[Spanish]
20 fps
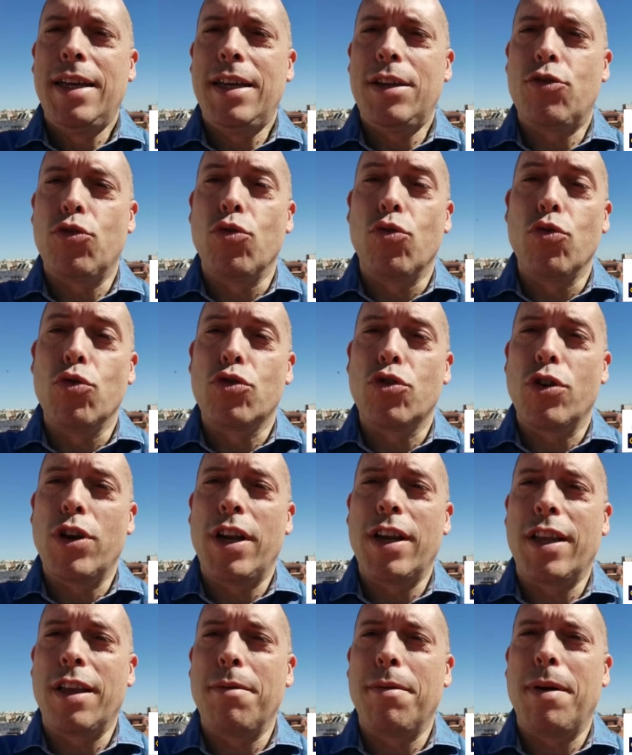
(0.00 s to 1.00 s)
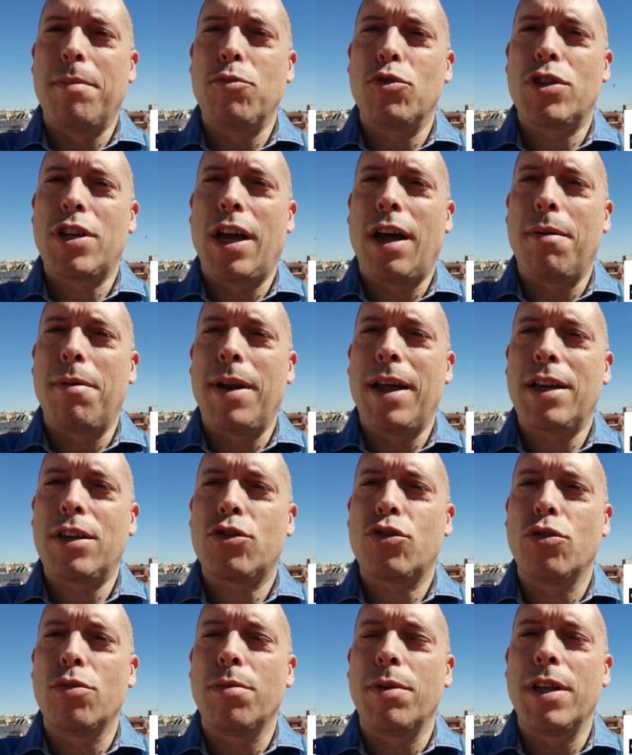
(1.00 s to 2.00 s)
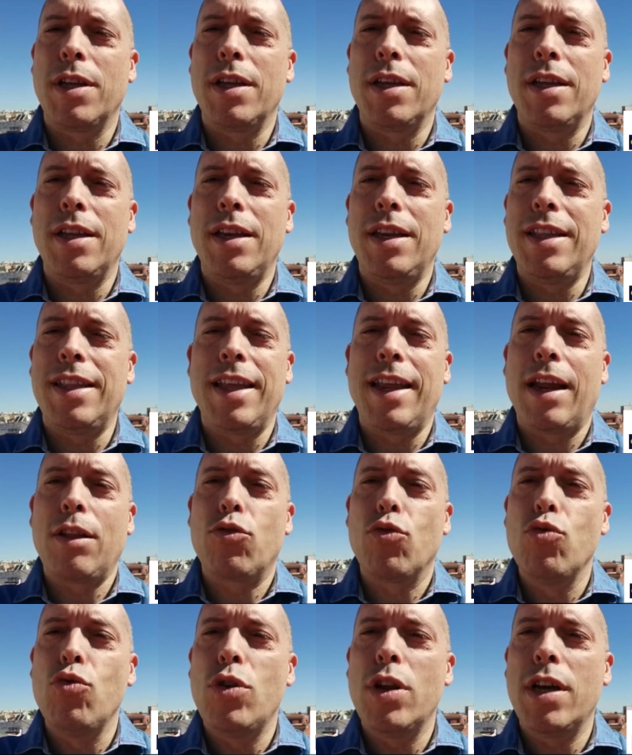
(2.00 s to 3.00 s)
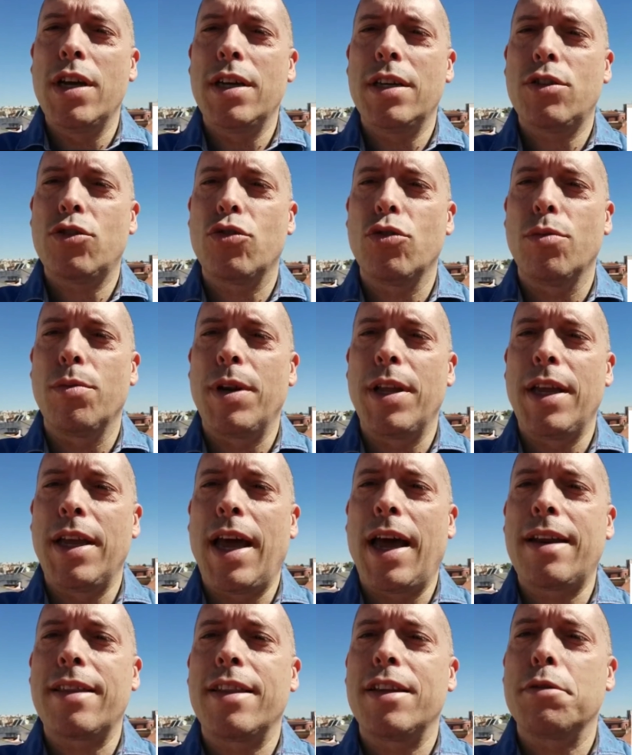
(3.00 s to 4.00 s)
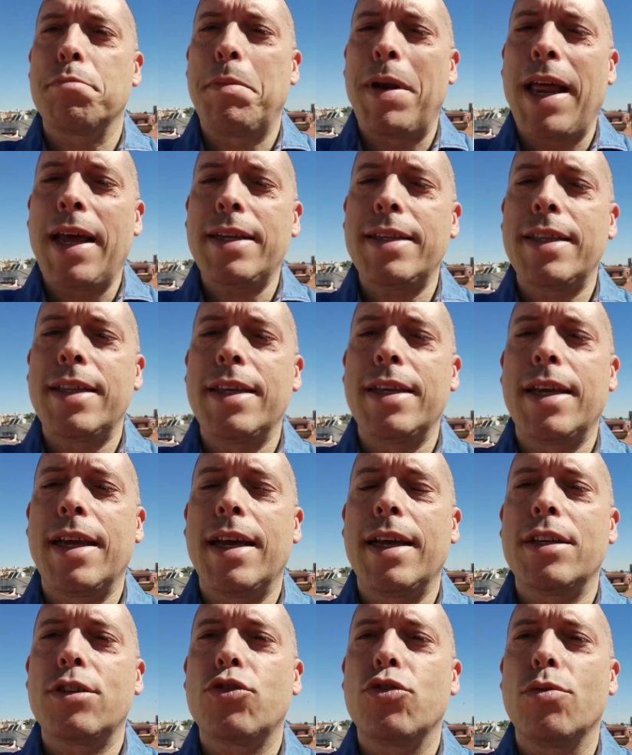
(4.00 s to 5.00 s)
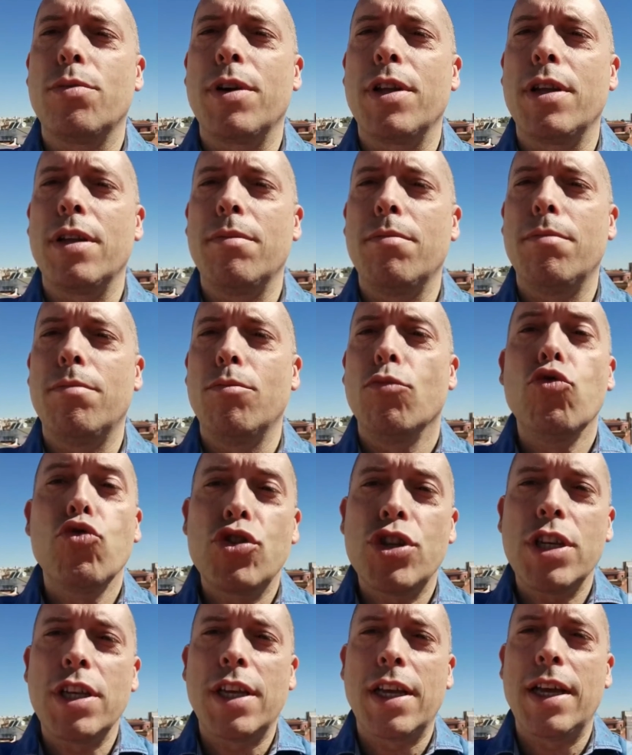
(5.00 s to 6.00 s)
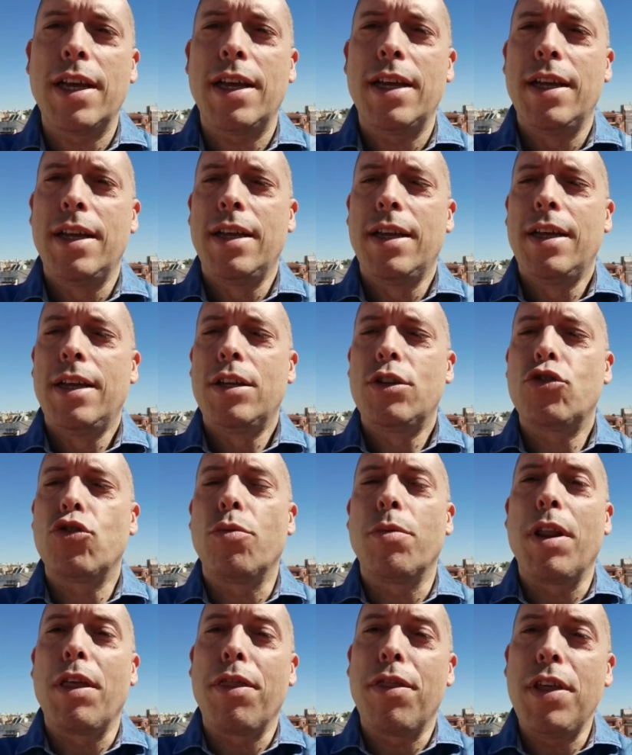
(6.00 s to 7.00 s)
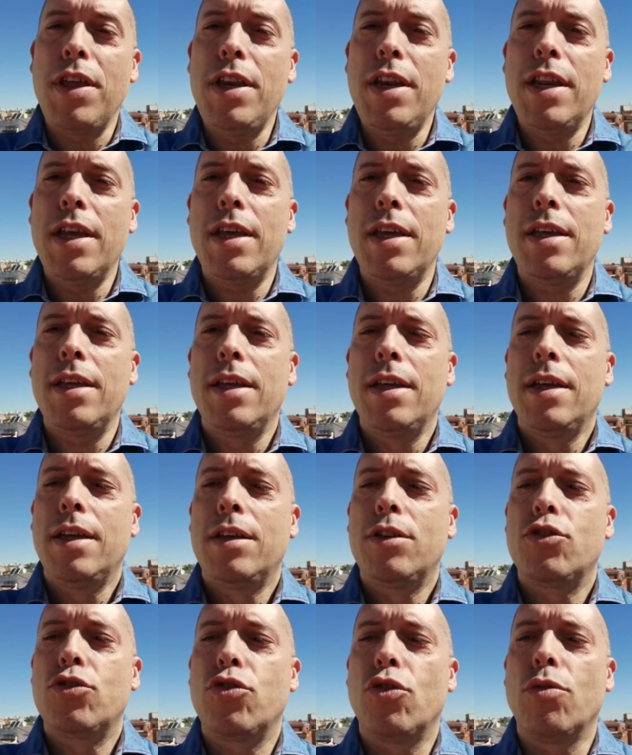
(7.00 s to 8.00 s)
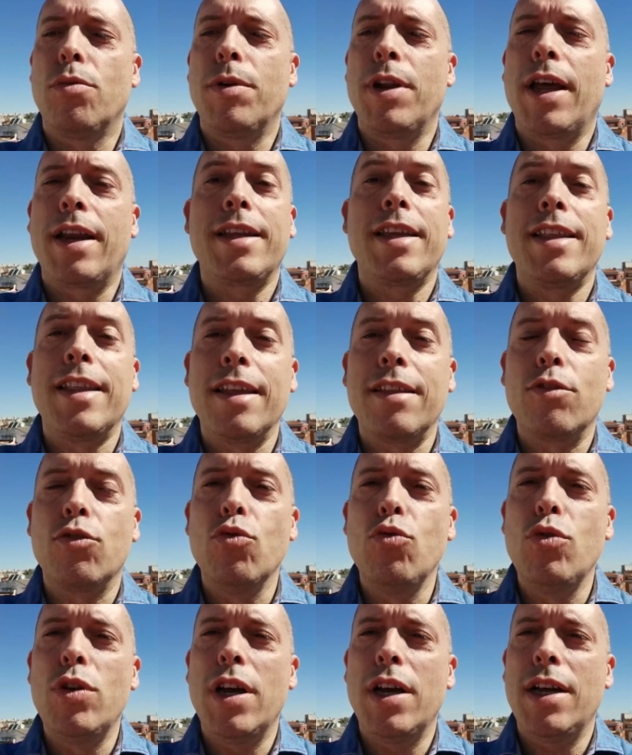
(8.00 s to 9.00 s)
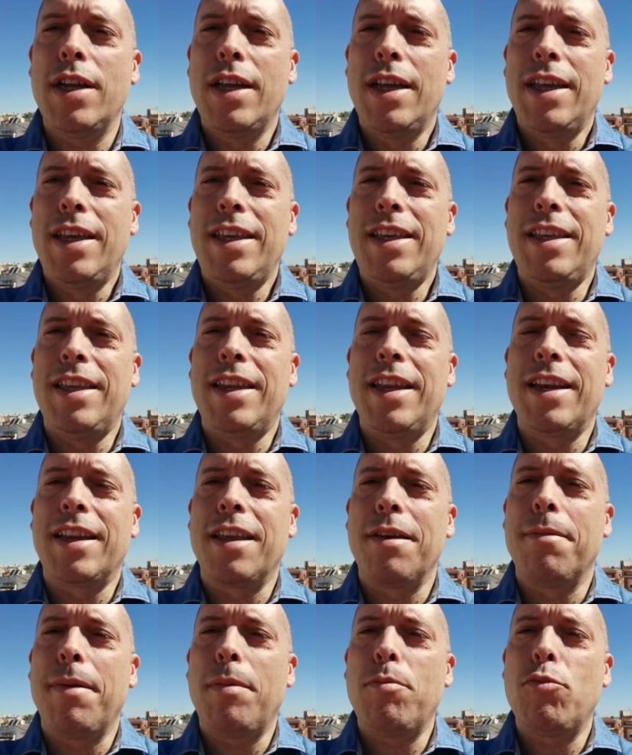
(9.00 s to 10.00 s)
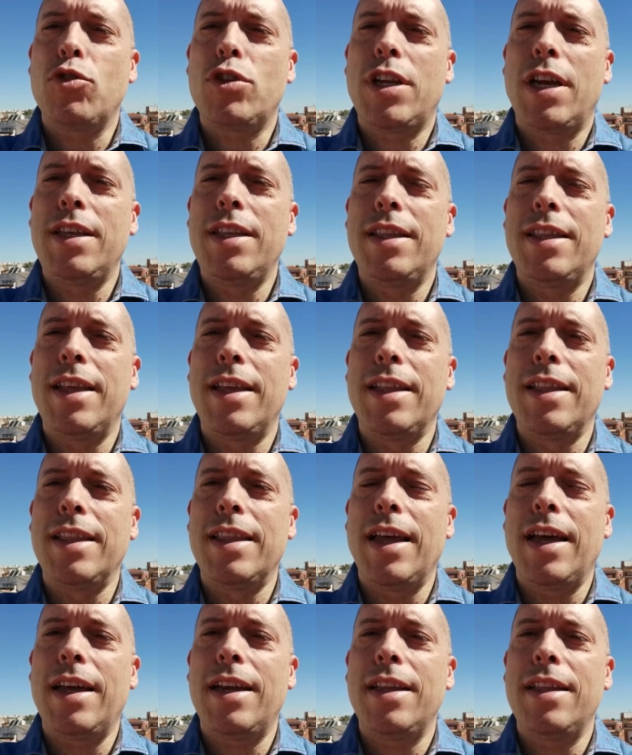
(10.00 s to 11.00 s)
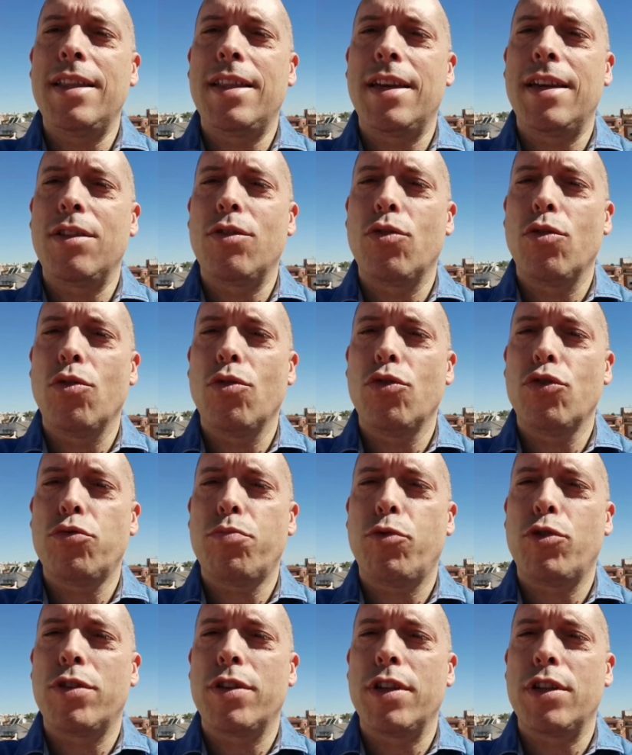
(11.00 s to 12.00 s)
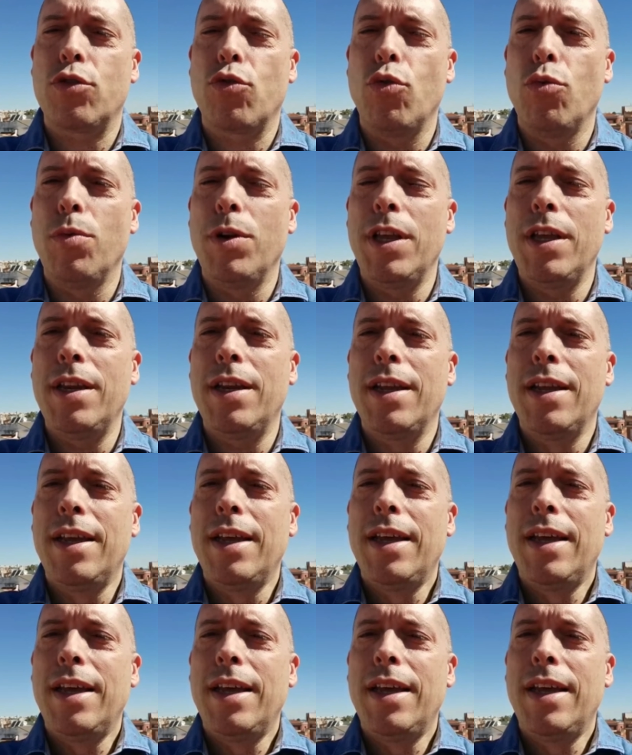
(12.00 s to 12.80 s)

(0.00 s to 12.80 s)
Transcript: Es un curso en el que vamos a hablar sobre literatura, sobre artes plásticas, sobre música, sobre cine, sobre arquitectura y en el que vamos a intentar entre todos pues descubrir